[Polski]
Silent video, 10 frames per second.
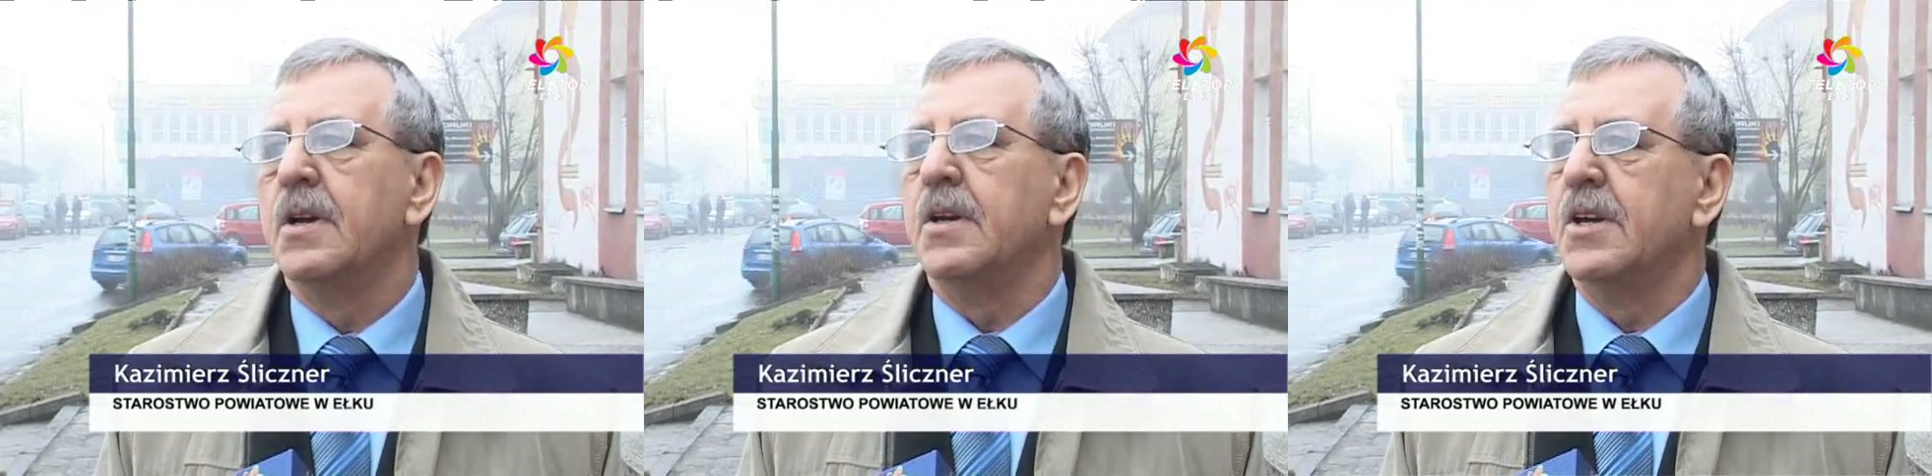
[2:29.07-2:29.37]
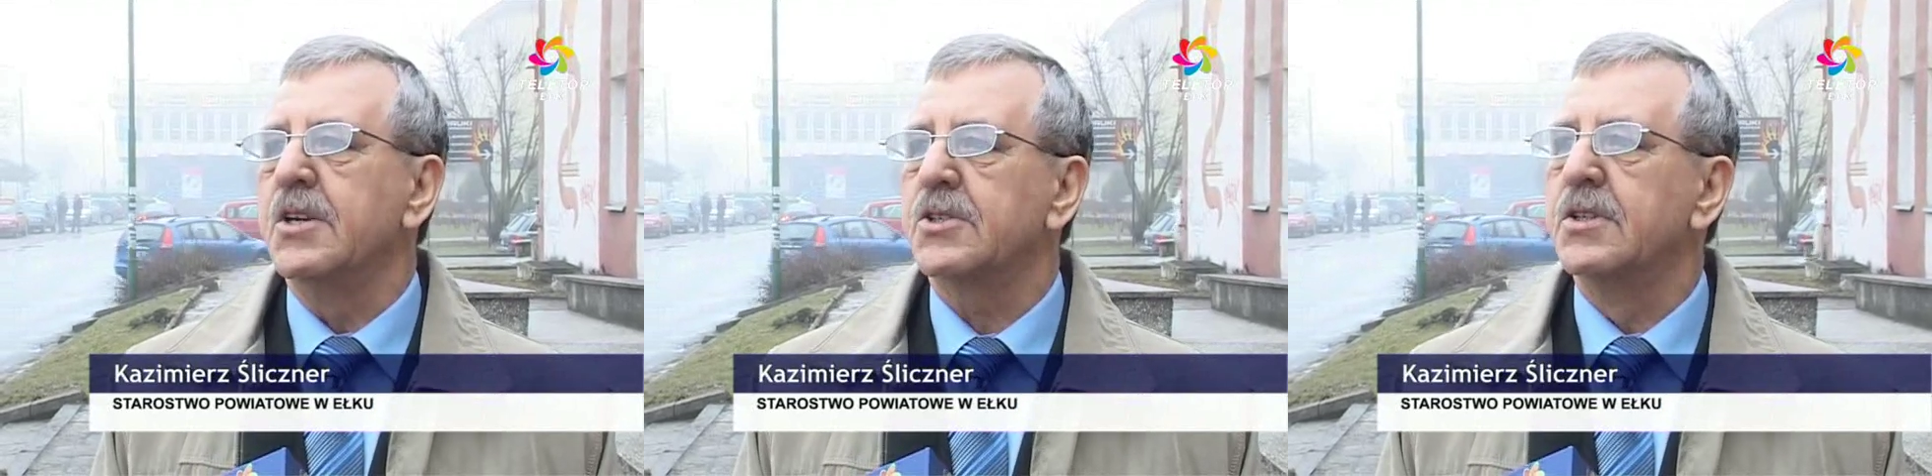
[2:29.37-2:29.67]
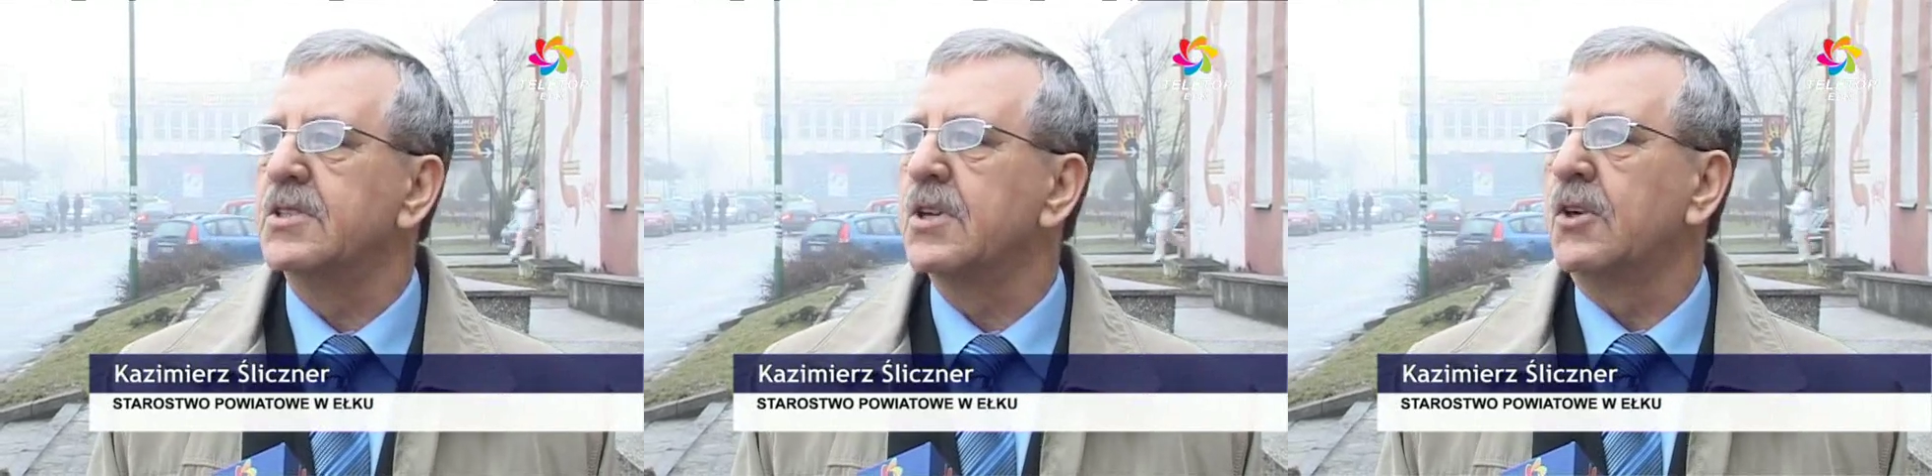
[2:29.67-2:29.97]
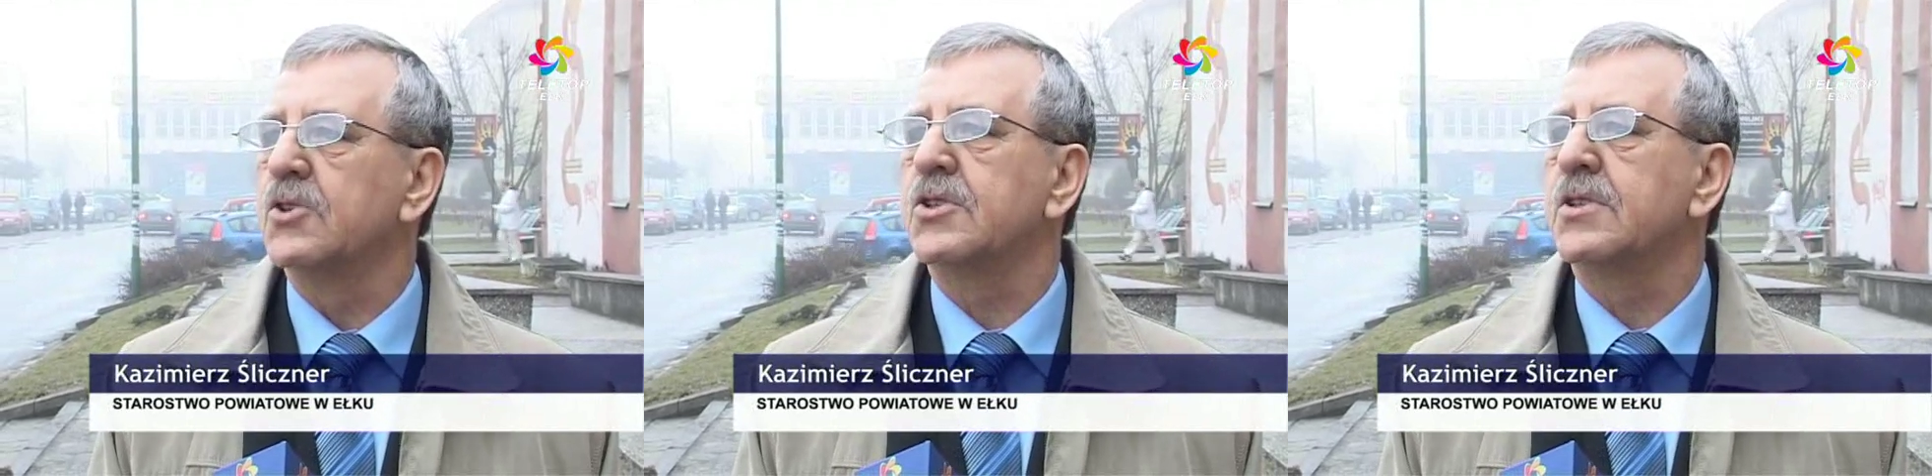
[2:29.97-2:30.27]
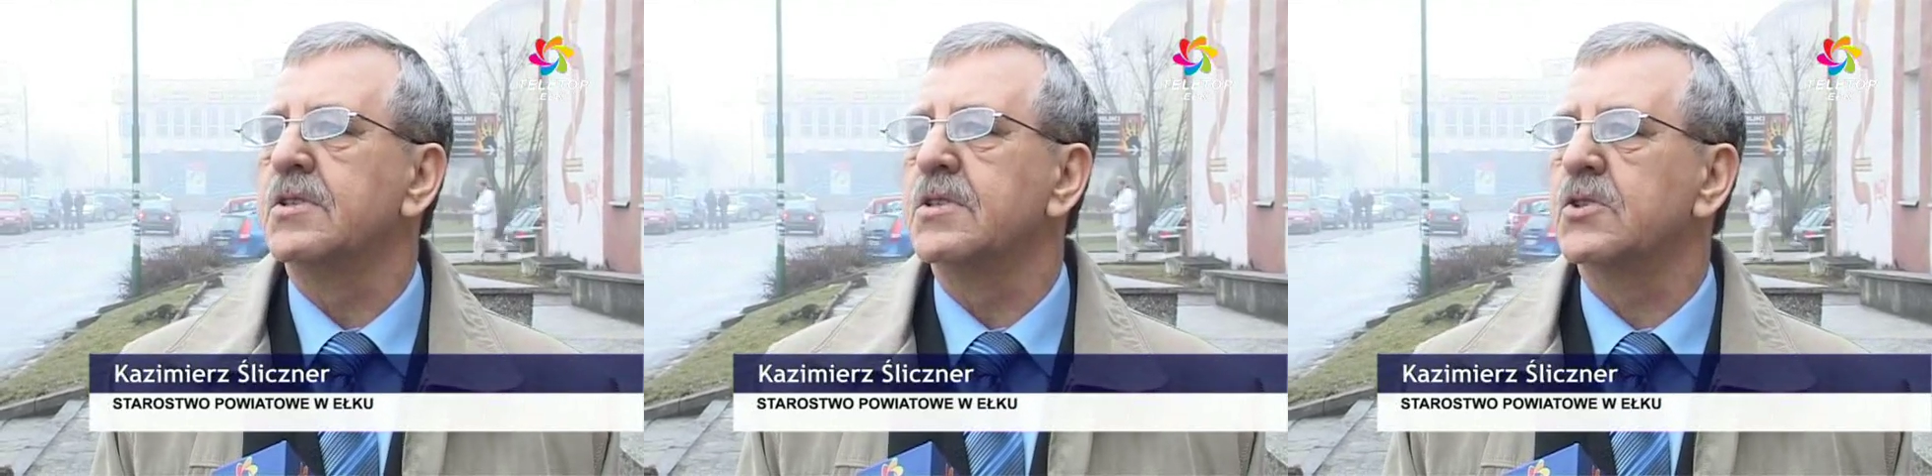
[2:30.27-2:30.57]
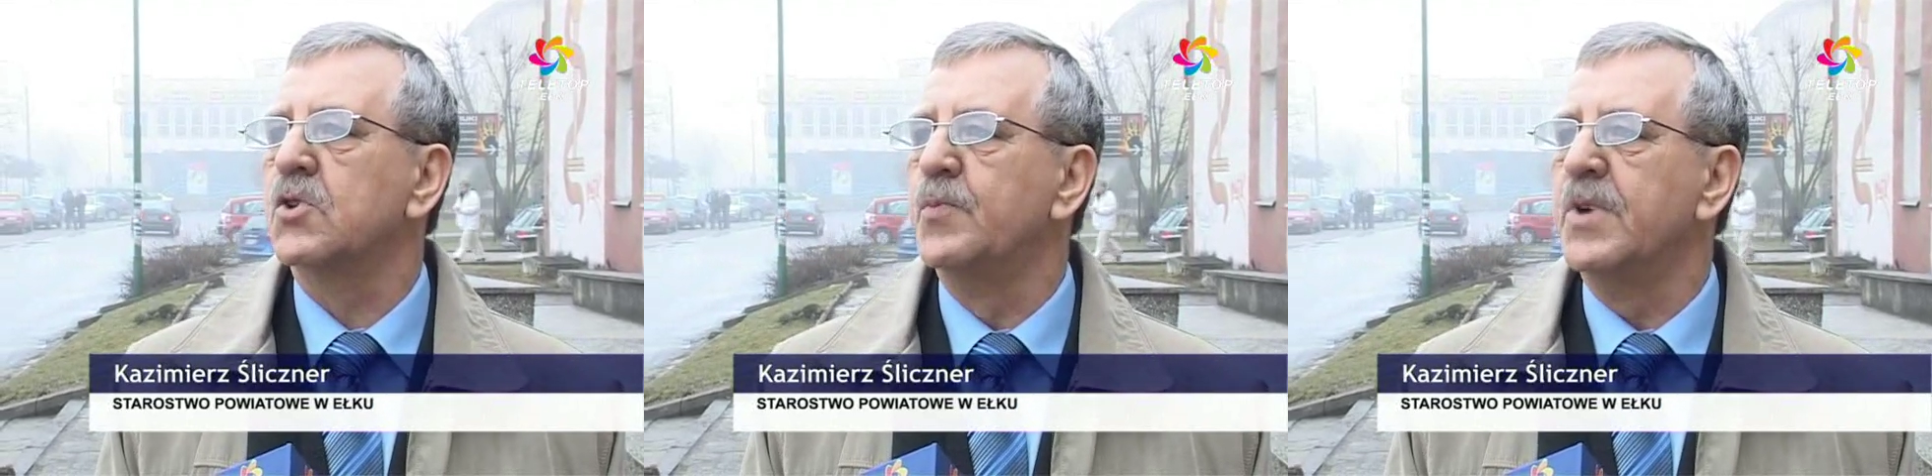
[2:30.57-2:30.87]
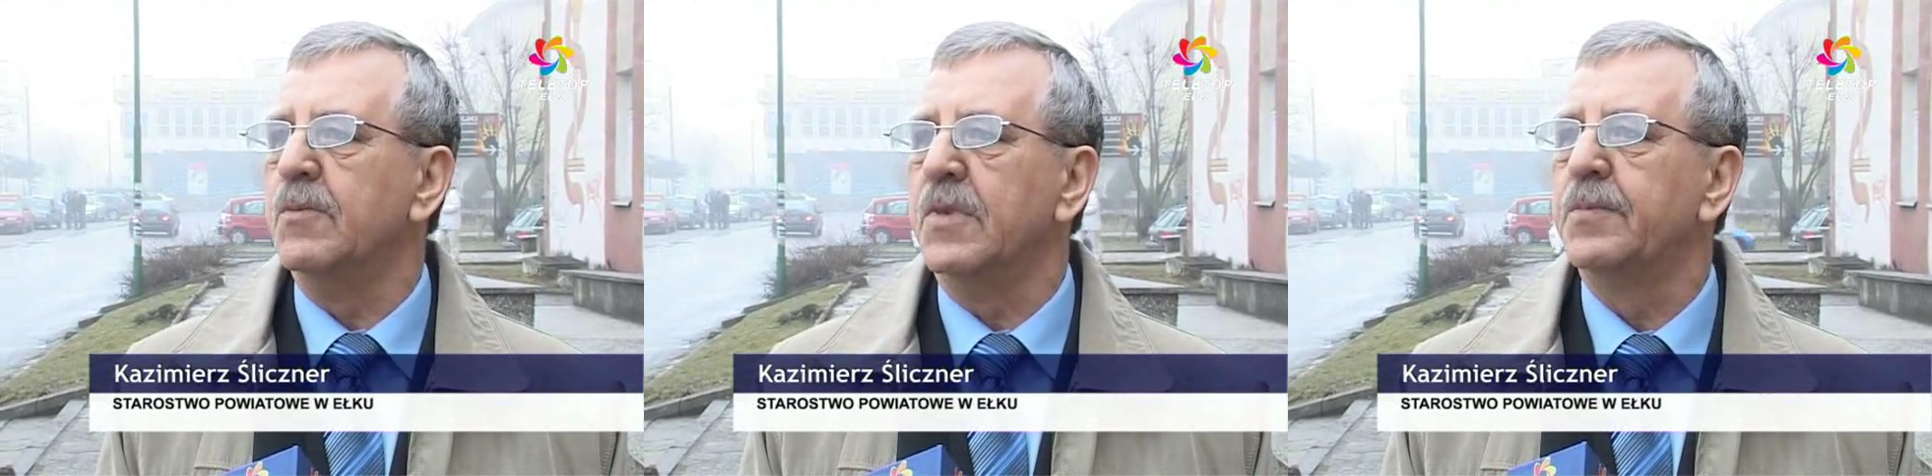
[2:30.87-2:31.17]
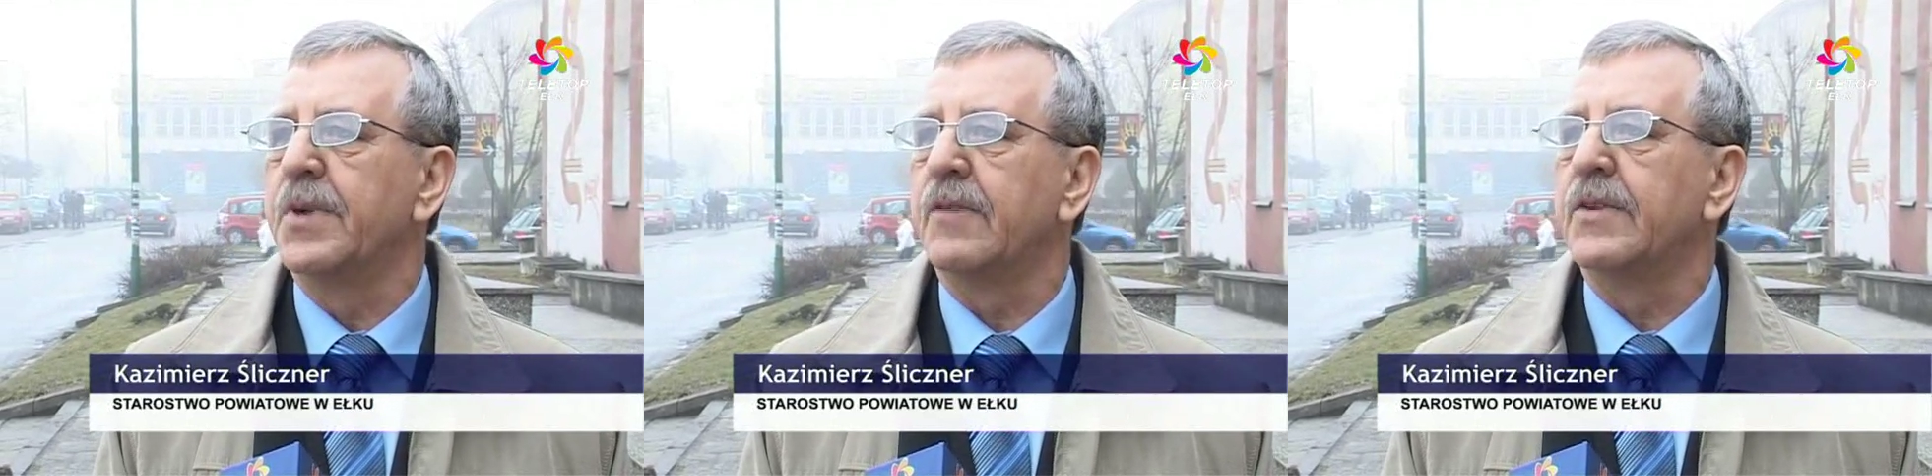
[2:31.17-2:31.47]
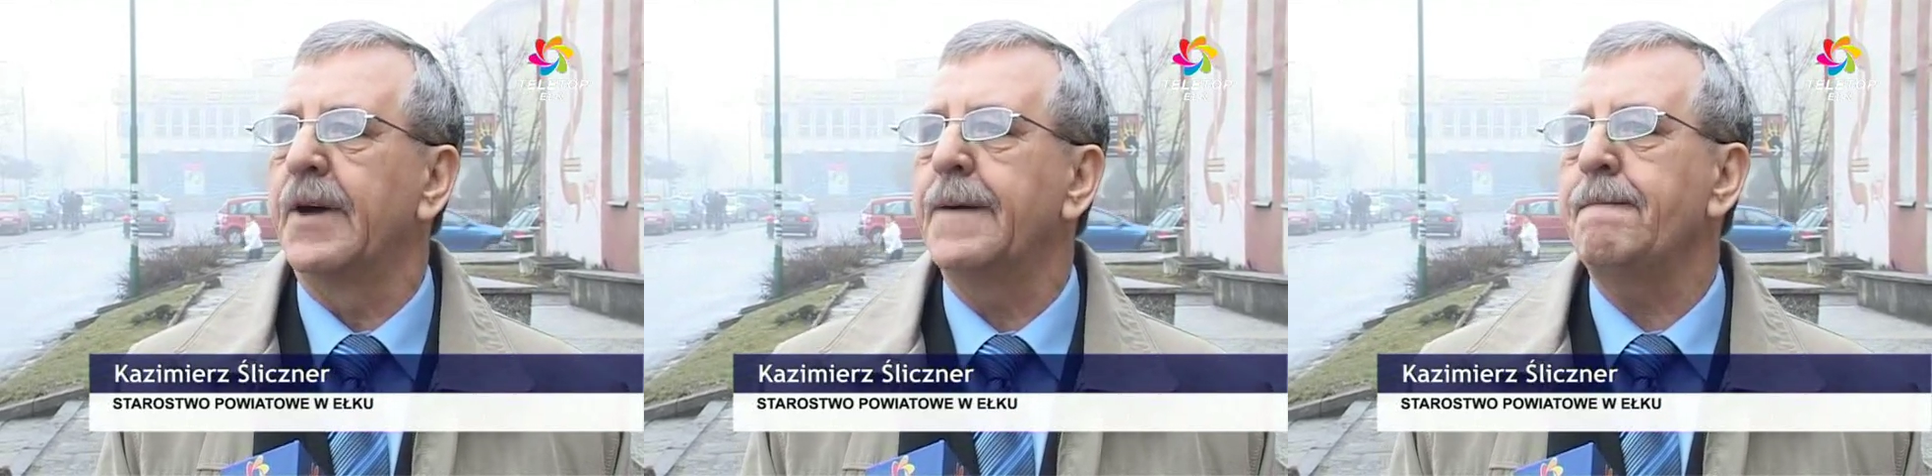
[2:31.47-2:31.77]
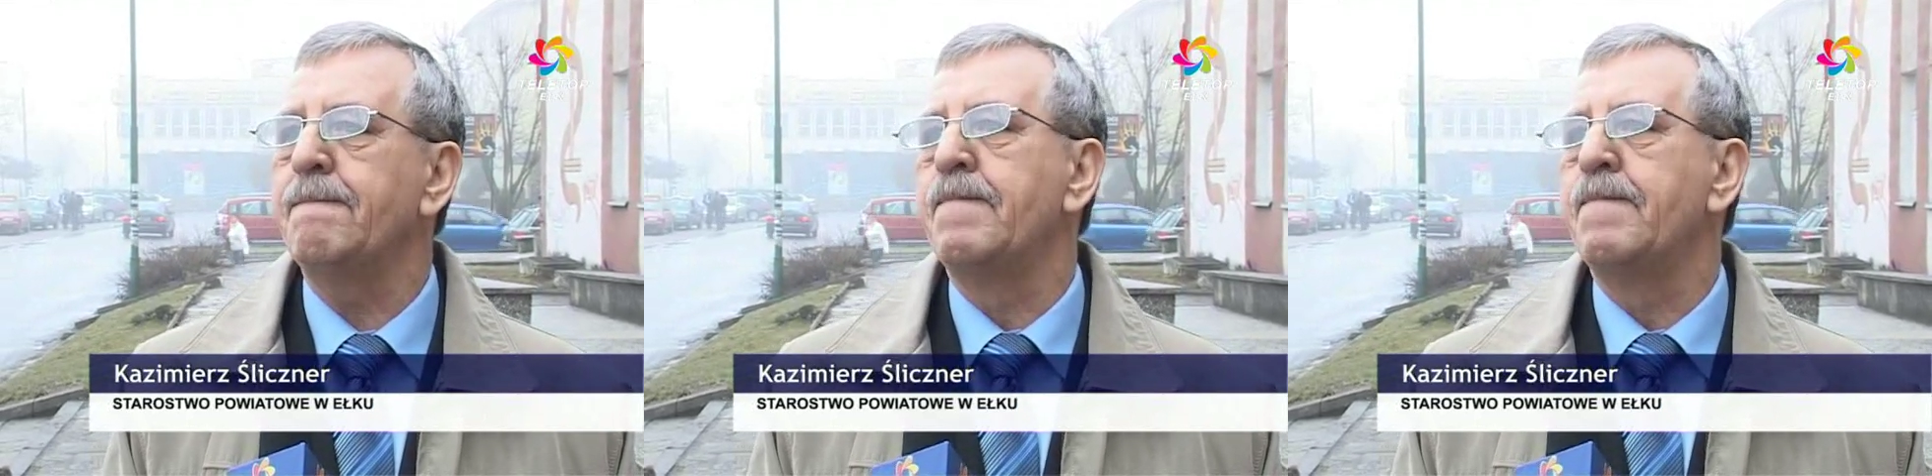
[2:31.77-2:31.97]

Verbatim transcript: jeśli coś zgubimy, prawda,